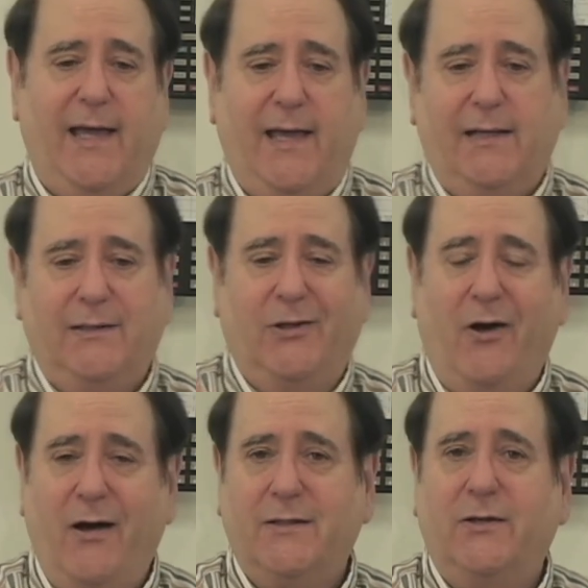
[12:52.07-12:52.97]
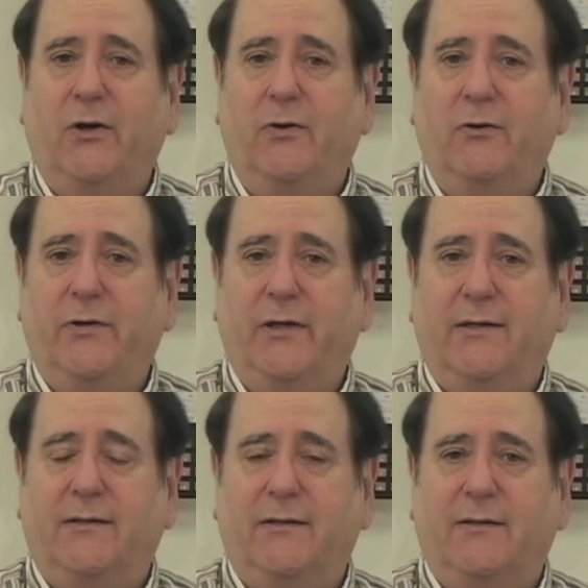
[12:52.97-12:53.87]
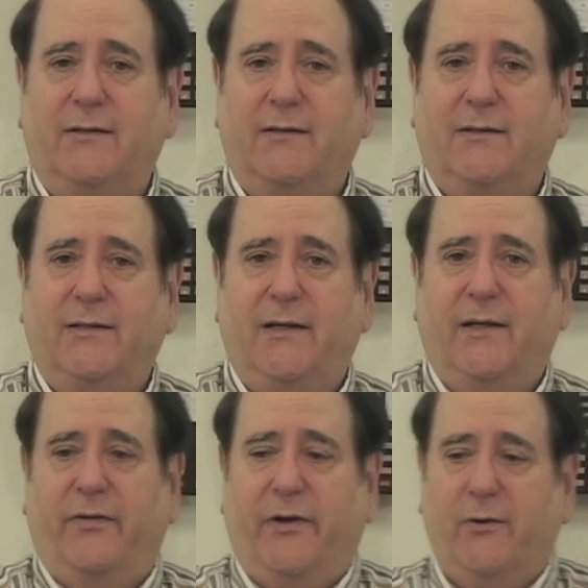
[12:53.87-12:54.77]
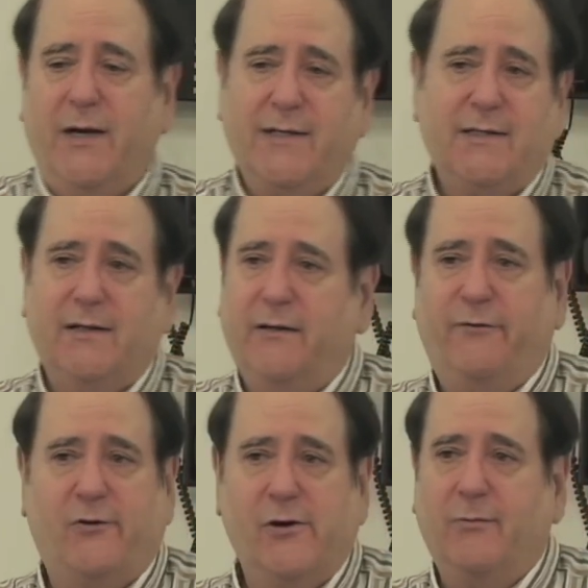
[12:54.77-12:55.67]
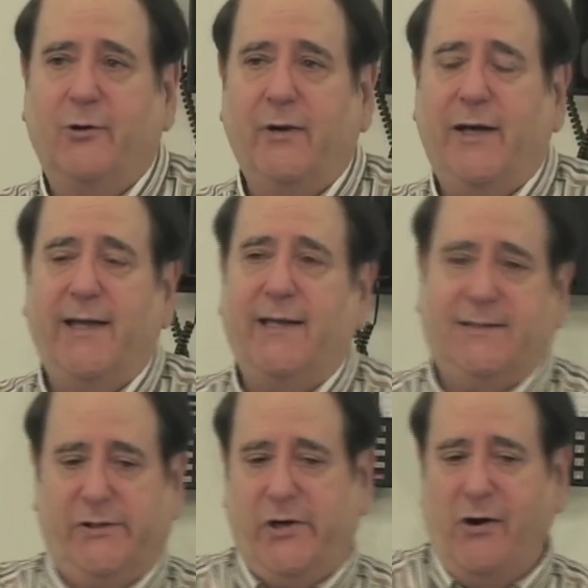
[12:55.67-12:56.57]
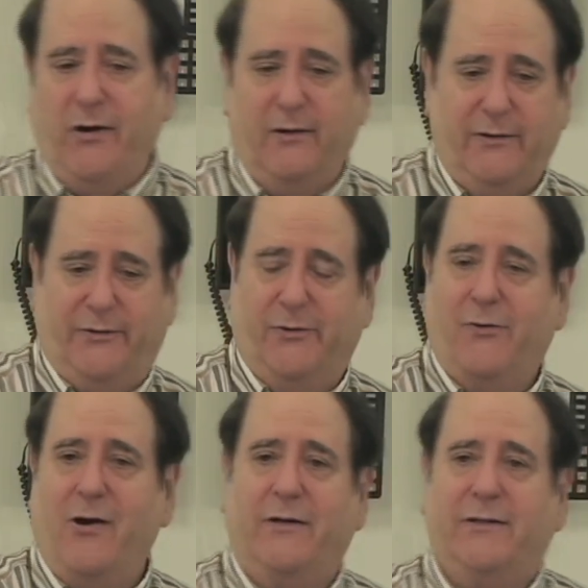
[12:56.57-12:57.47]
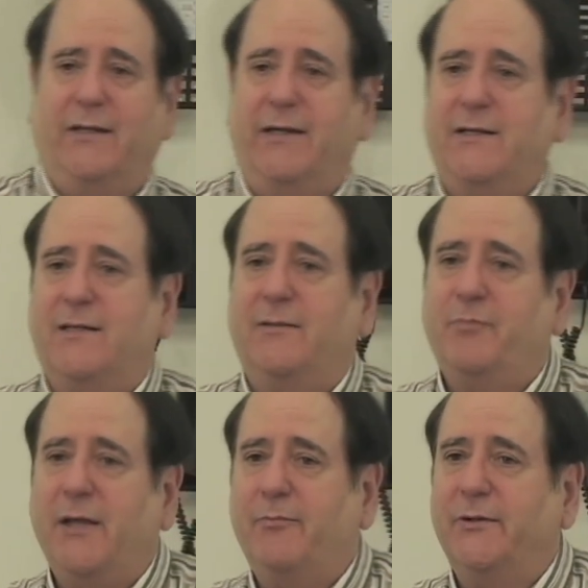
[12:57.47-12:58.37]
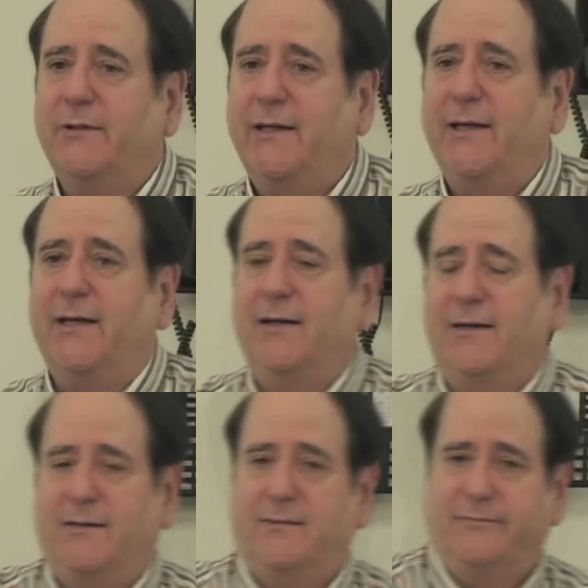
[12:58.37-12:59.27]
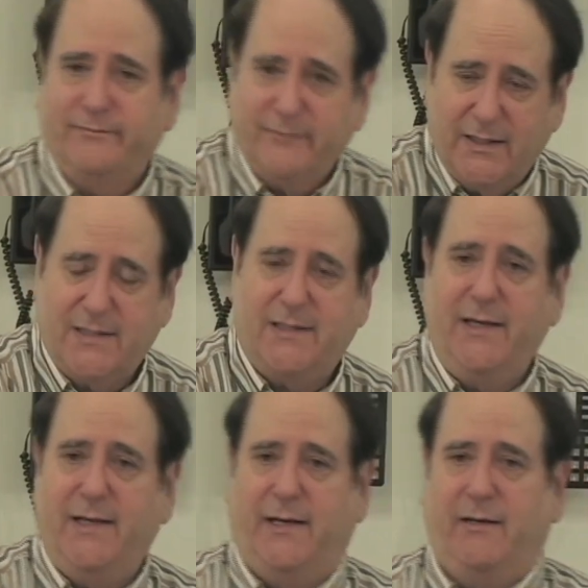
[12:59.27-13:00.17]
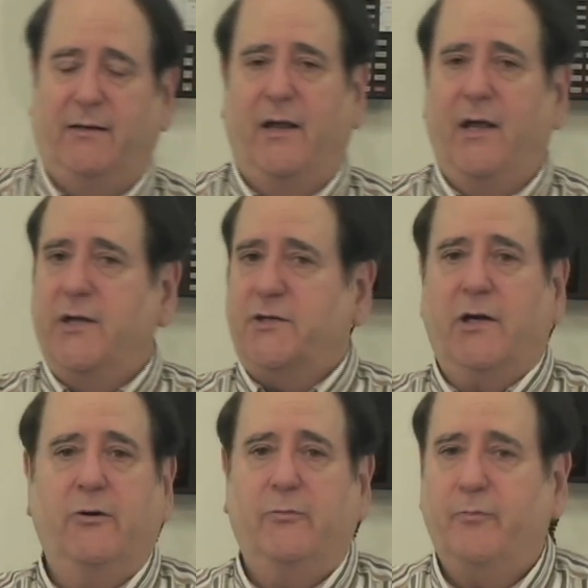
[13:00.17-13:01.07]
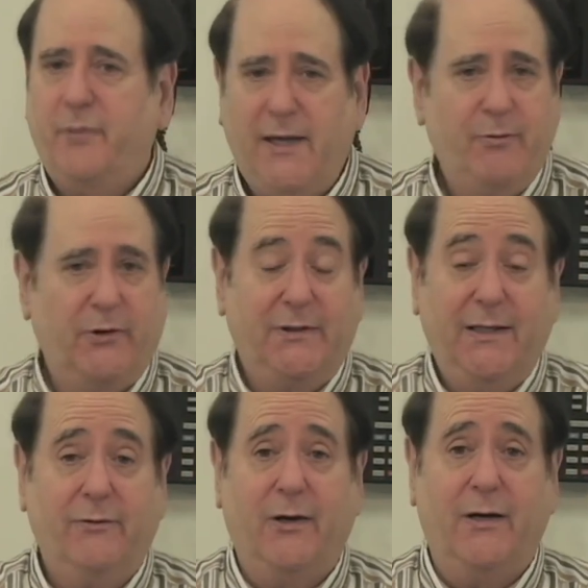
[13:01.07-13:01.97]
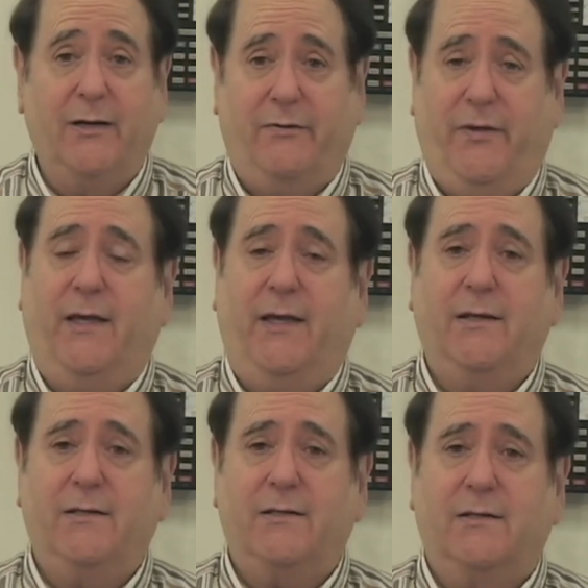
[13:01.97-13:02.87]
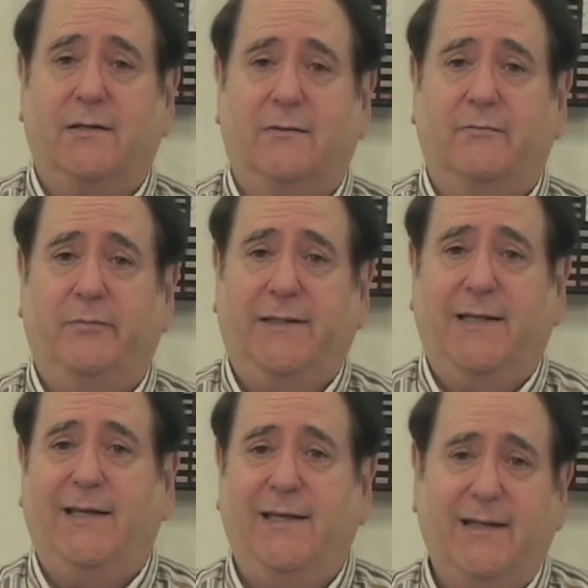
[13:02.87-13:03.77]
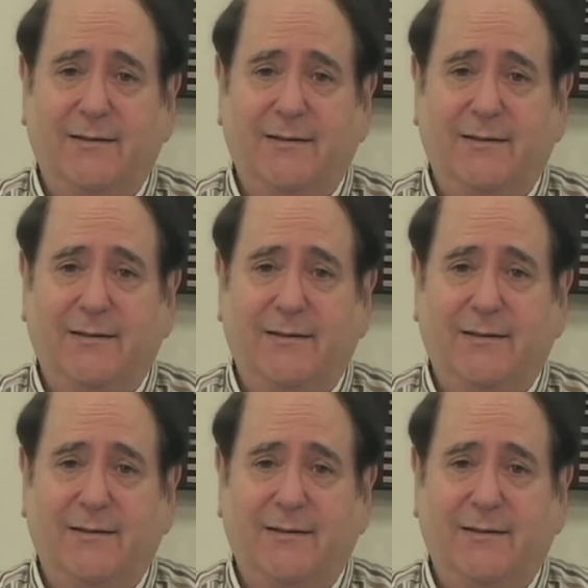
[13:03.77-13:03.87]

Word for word: До закона грех был в мире. Но если нет закона, то и нет оснований называть неправильное неправильным, называть греховное грехом.